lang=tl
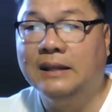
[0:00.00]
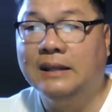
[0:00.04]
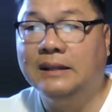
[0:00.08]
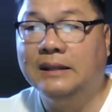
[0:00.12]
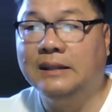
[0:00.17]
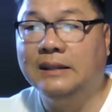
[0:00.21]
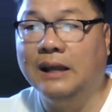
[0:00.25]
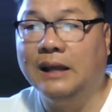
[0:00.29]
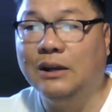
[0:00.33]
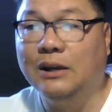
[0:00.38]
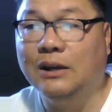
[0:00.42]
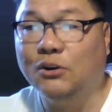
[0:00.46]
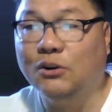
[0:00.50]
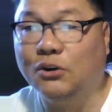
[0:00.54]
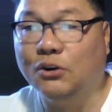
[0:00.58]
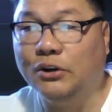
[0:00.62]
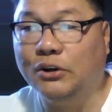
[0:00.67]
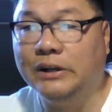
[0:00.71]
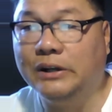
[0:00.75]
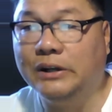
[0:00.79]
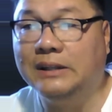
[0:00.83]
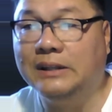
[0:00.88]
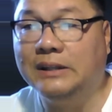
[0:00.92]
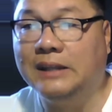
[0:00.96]
the
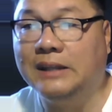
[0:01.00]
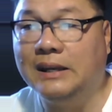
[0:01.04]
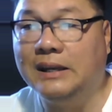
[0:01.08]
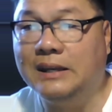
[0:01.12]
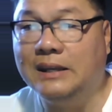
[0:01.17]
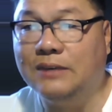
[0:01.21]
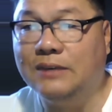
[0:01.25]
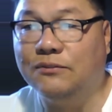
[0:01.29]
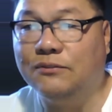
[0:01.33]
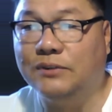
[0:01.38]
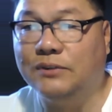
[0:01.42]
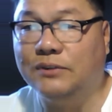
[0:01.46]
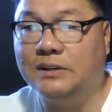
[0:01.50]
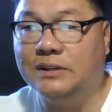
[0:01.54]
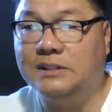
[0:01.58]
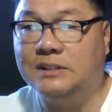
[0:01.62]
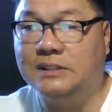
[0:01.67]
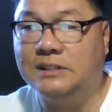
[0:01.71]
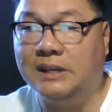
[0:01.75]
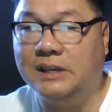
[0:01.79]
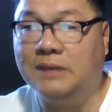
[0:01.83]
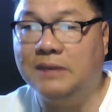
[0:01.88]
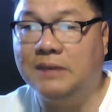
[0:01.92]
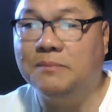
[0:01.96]
Lord
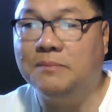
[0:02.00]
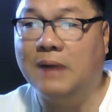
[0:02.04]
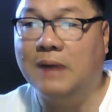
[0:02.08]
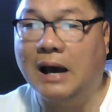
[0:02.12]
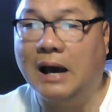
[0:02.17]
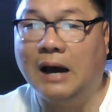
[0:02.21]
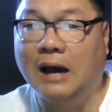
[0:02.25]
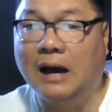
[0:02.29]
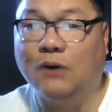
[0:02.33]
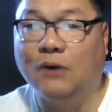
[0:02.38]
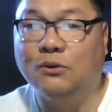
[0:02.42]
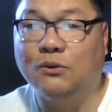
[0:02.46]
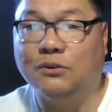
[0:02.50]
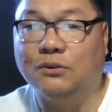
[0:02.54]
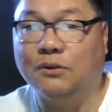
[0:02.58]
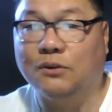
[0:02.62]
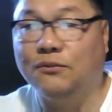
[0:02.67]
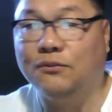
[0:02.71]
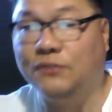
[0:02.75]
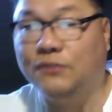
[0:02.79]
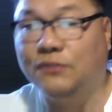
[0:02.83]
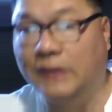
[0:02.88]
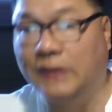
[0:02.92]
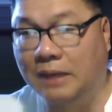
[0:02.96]
delivers him out
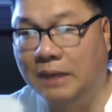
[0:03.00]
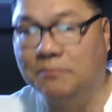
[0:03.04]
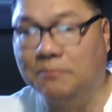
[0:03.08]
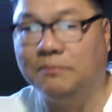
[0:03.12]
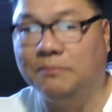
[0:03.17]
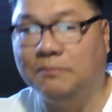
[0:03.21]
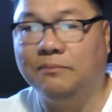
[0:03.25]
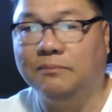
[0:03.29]
of them.